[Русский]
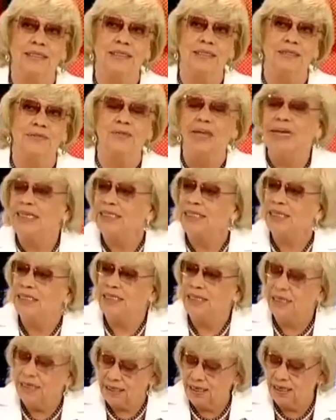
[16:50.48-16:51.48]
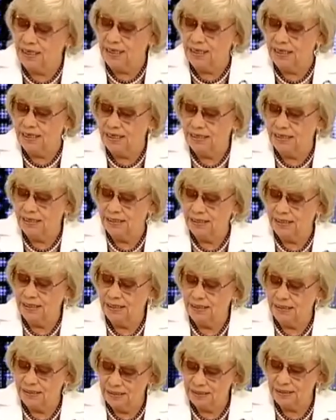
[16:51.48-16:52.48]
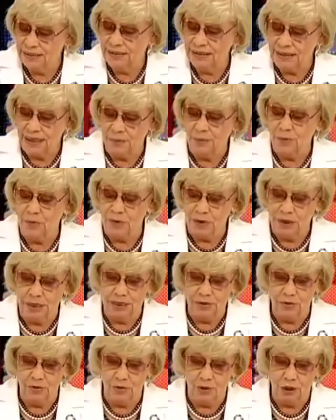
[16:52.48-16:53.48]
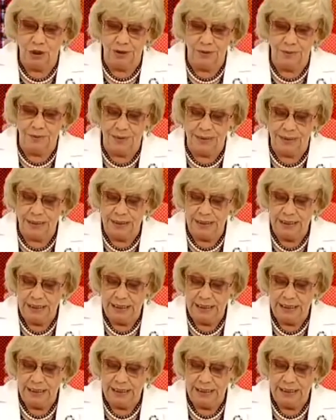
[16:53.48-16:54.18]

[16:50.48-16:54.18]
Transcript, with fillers: власть и деньги, так получается у Шекспира,